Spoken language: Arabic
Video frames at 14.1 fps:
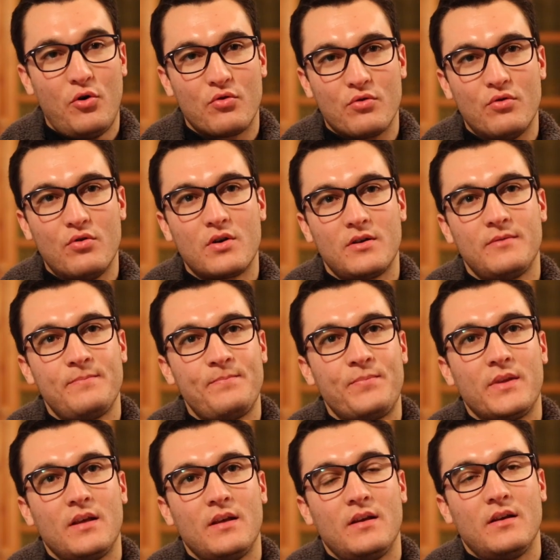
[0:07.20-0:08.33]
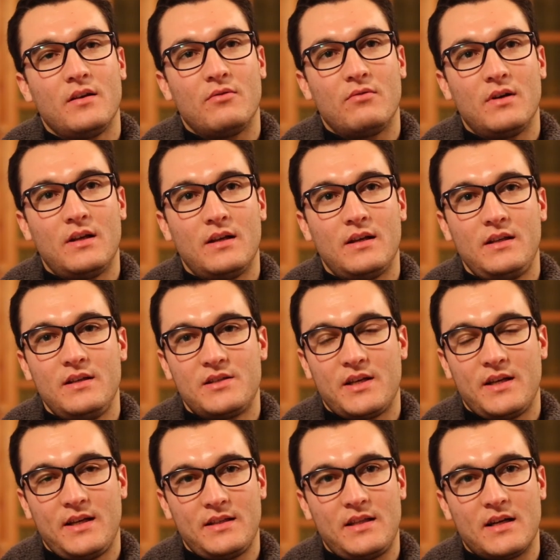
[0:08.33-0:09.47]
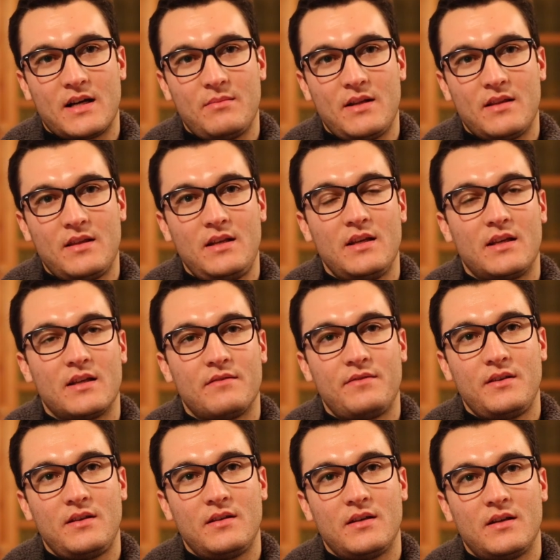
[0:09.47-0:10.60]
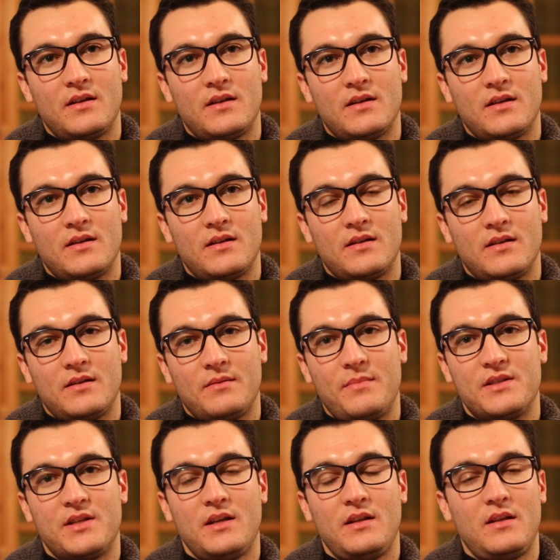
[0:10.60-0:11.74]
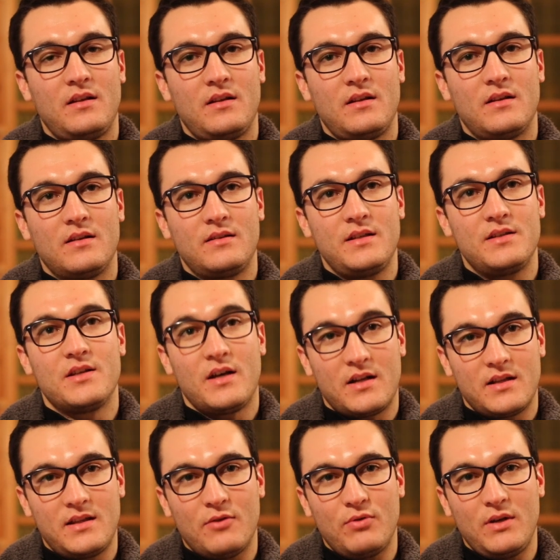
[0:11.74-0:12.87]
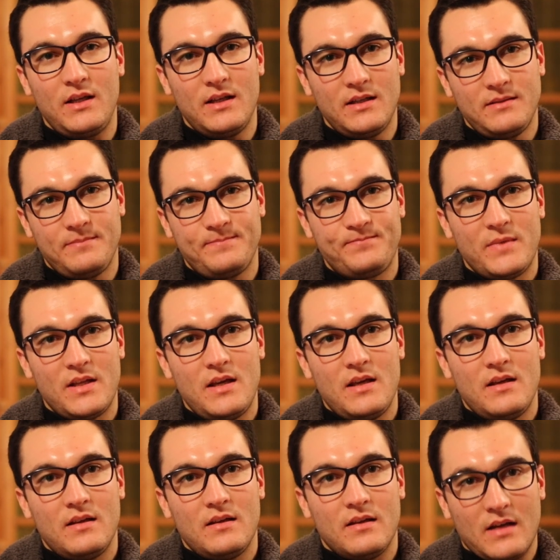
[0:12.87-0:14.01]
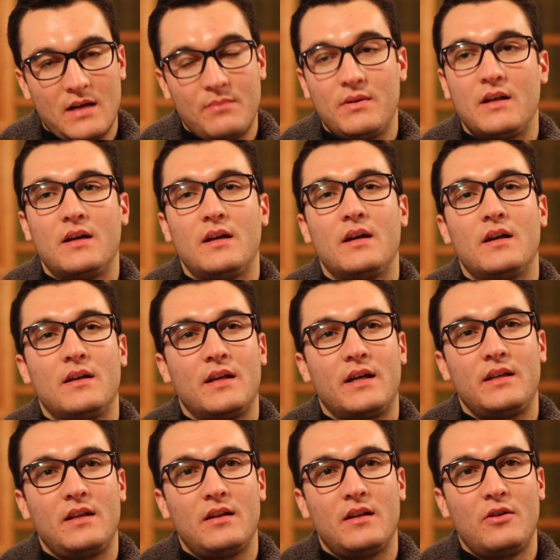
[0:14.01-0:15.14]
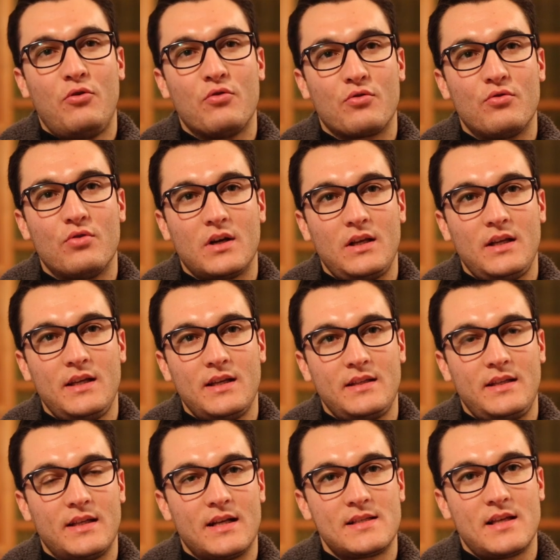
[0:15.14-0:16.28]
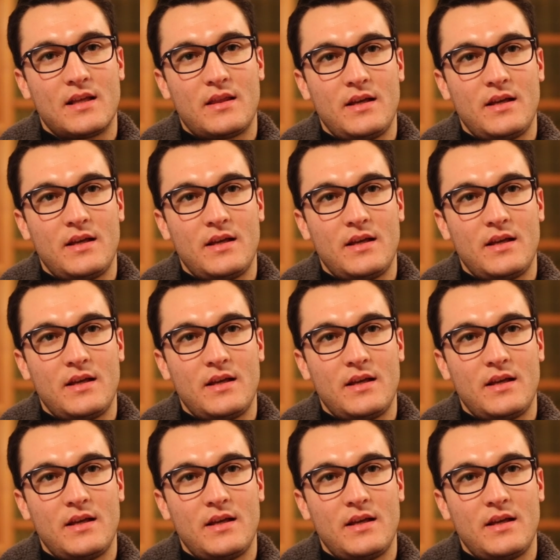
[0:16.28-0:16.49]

حقوق ولي شهادة قبل ذلك في مجال التجارة الدولية قبل يعني الحقوق اللي هي دراسة